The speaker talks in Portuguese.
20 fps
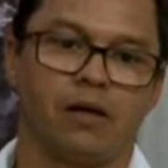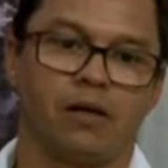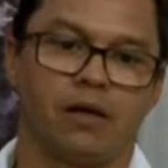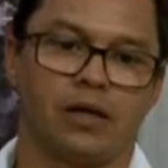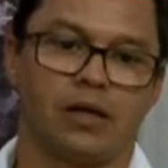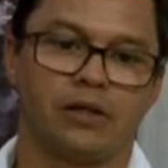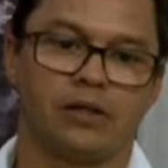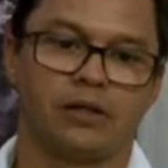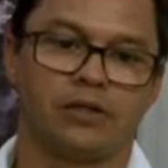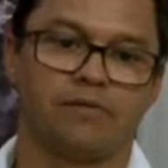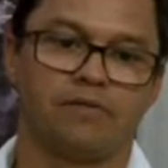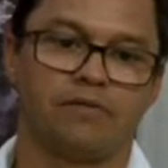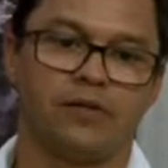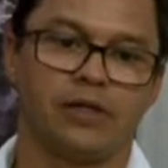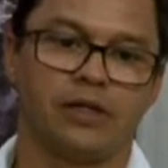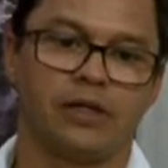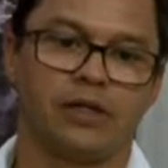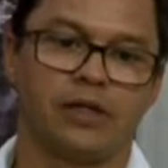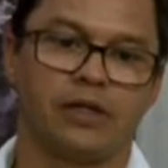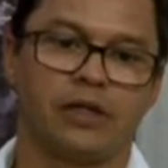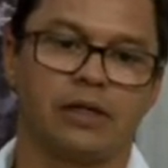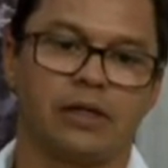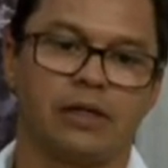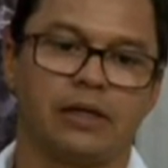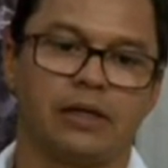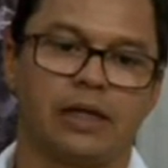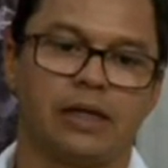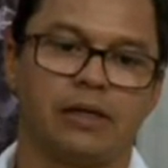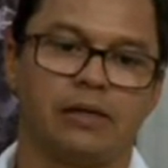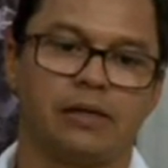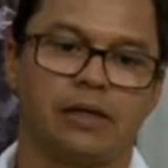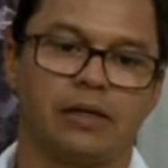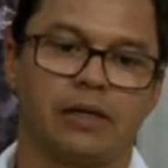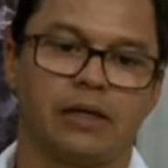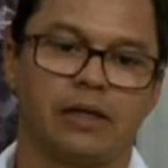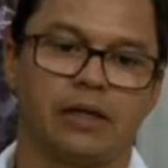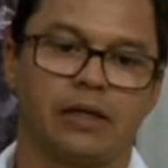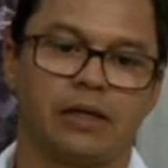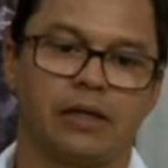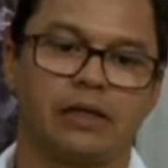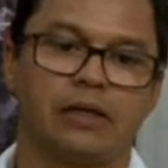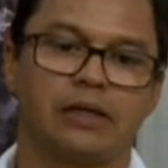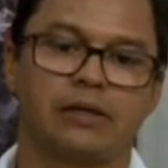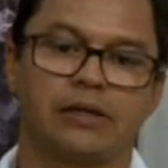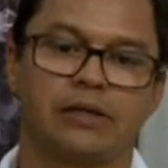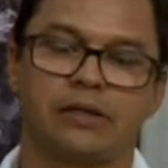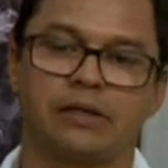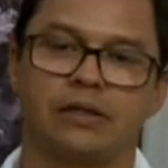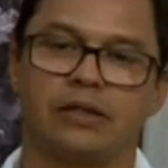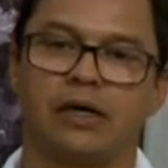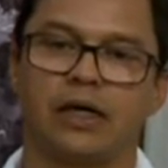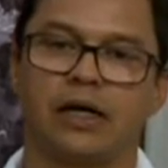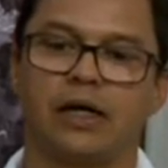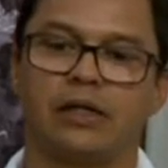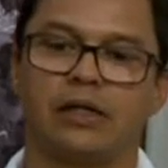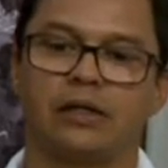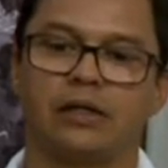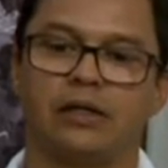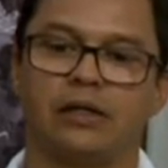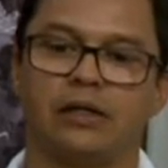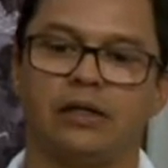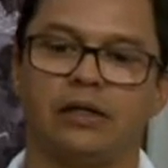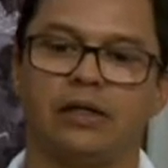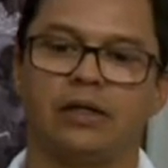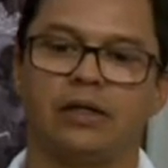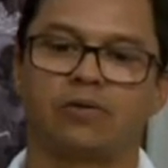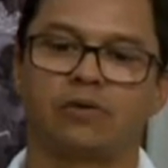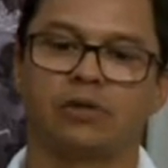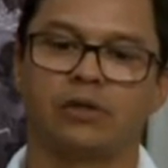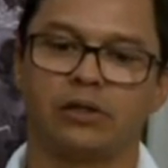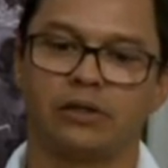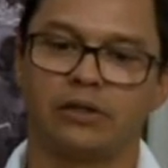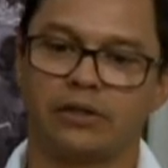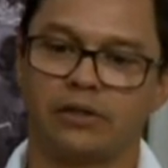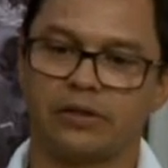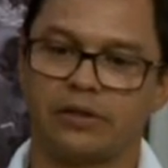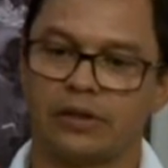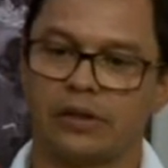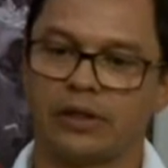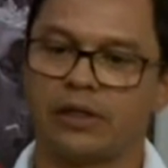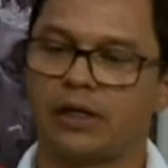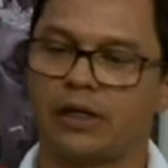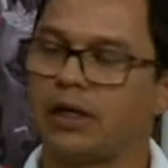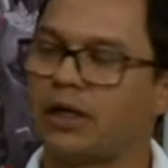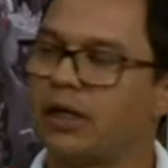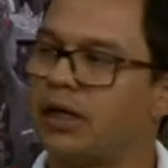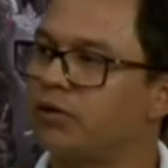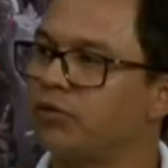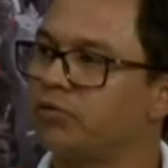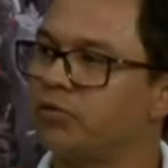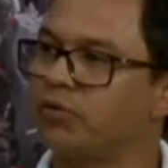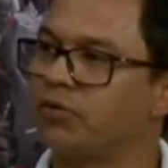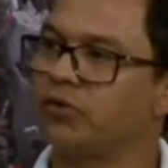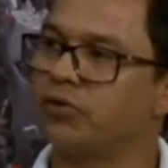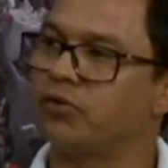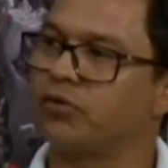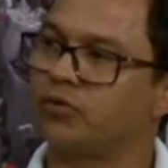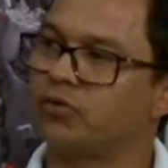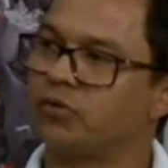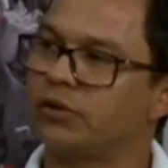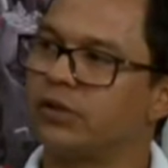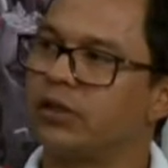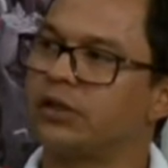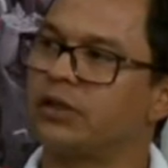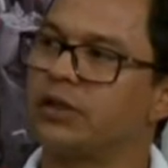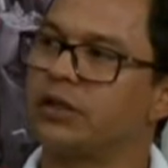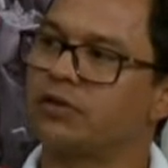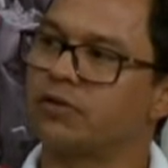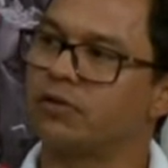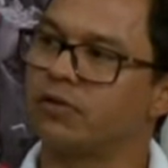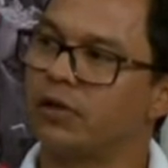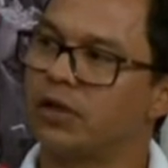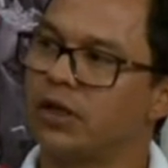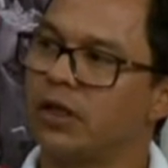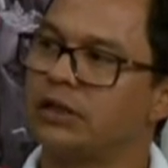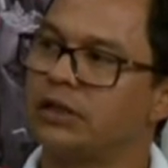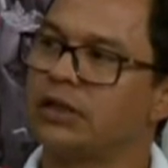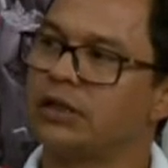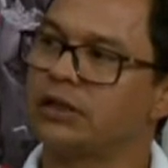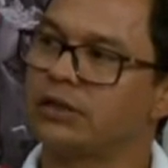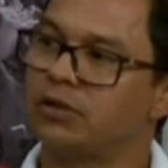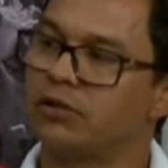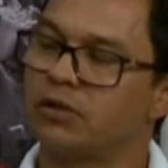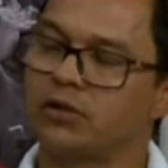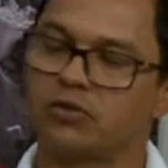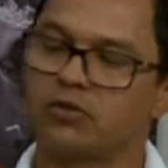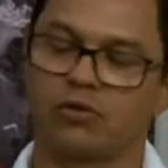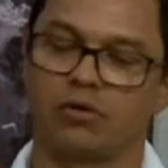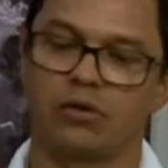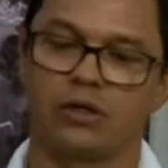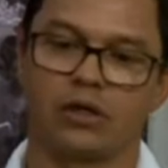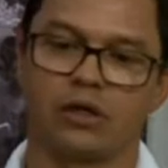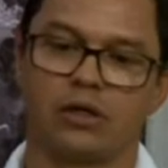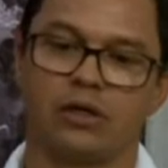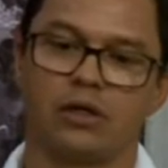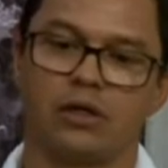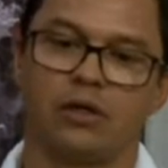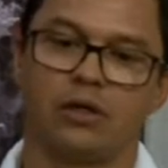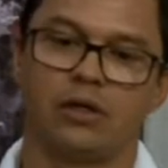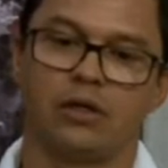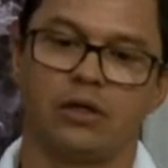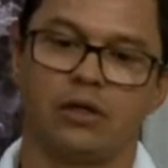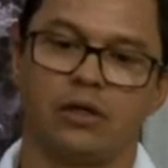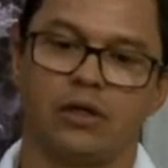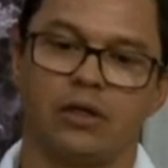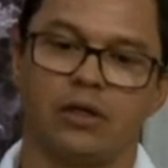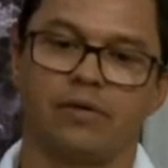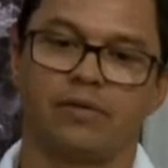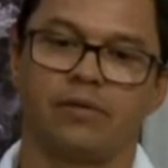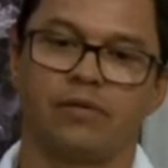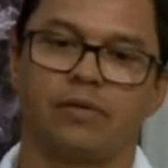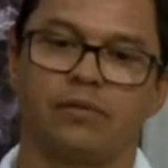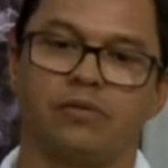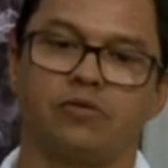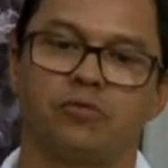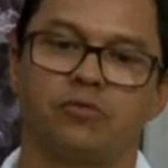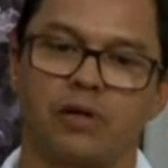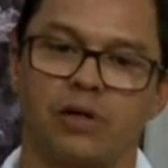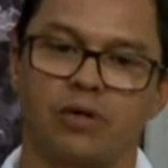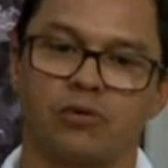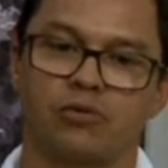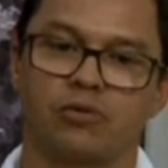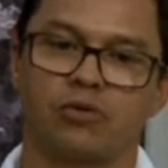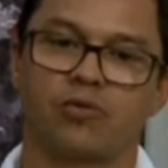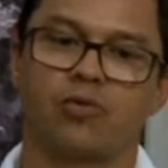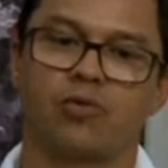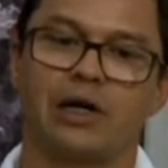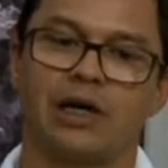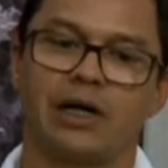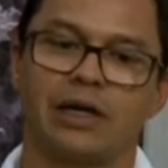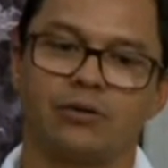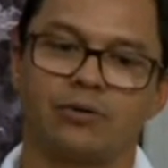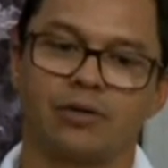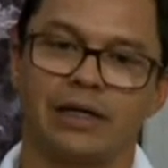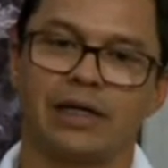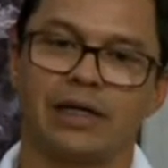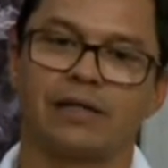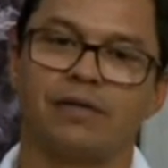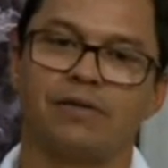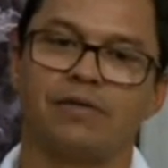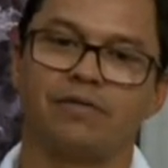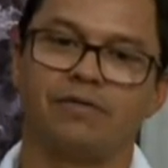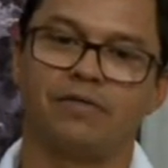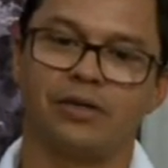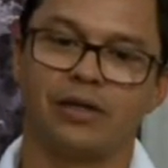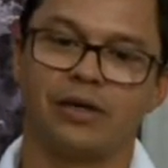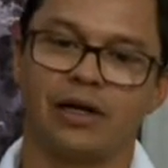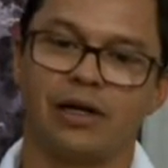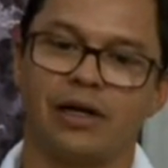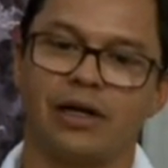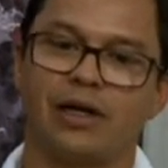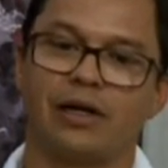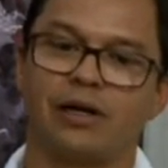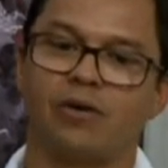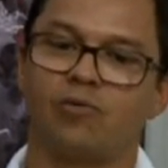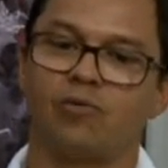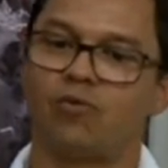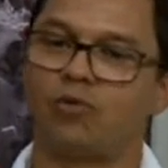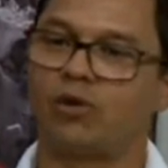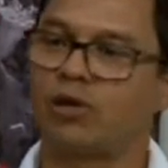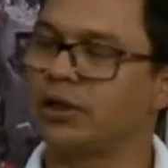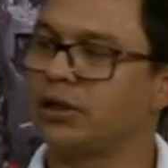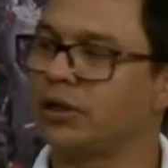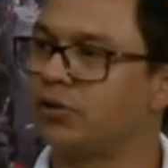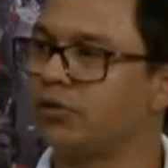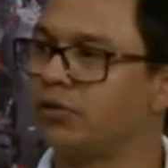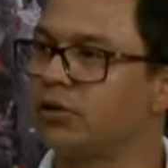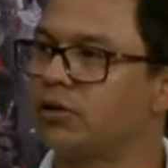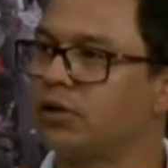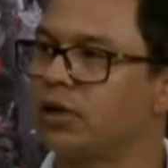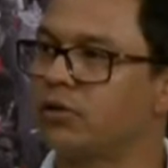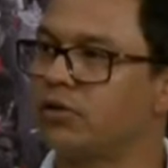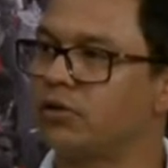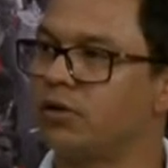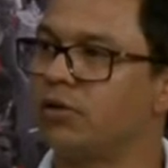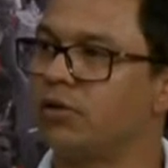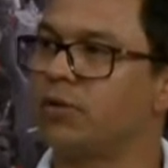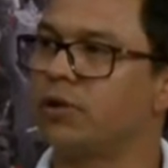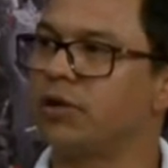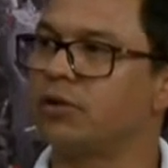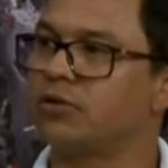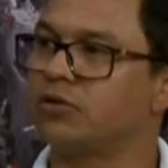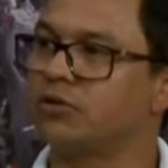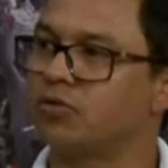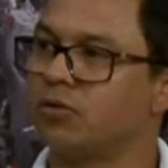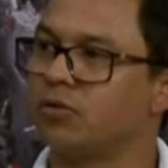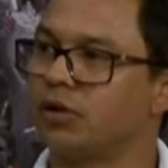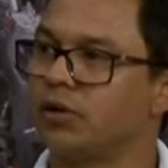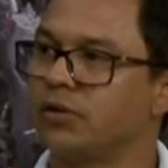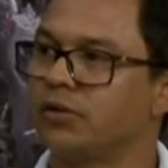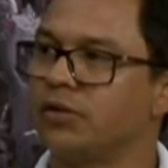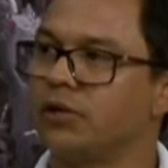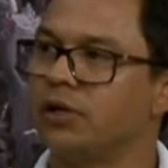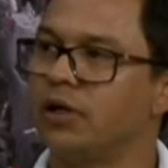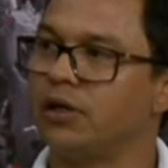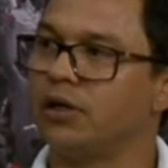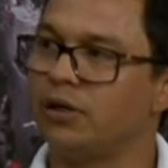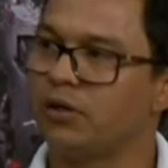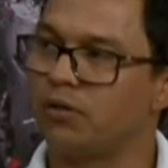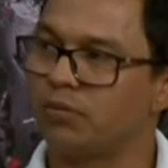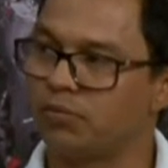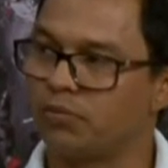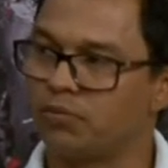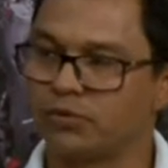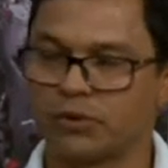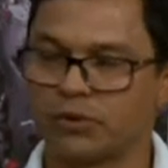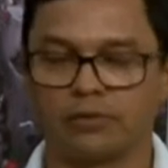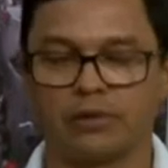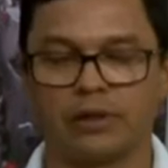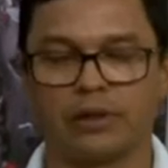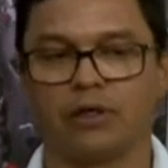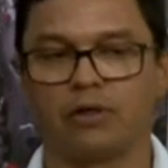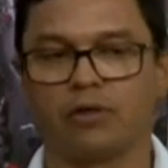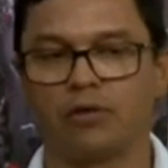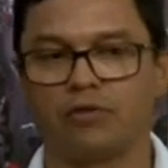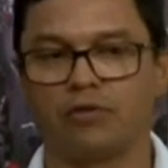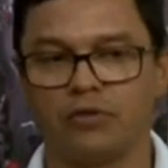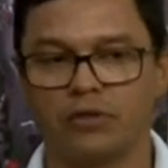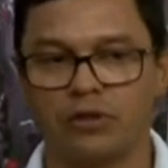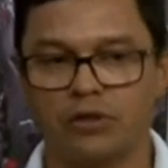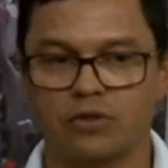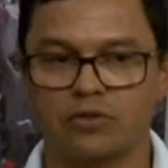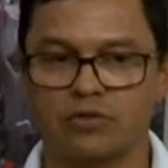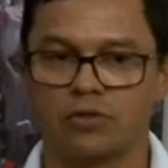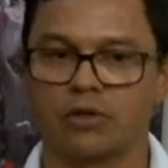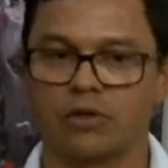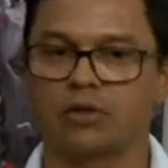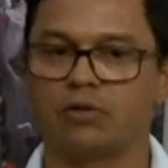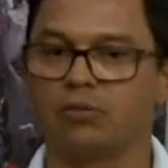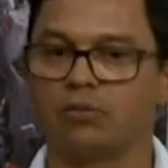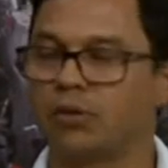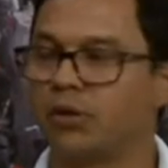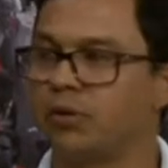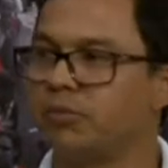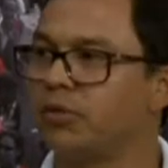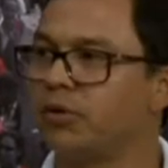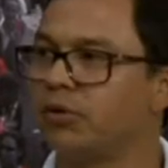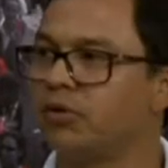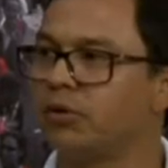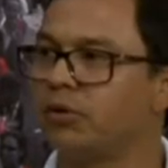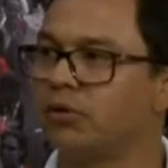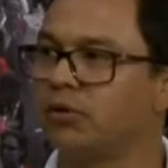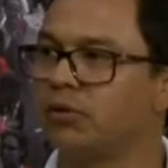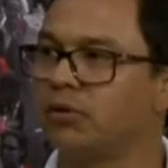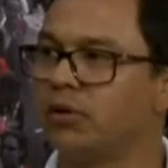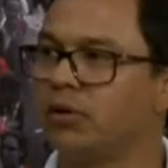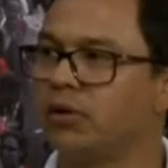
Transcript: a gente vê da, da, da necessidade e quando a gente chega lá, os professores, a gestão, a gestão da escola, é, nos pergunta quando é que virá um orientador educacional para as escolas. E aí, eu, você entender, eu visito escola aqui no plano piloto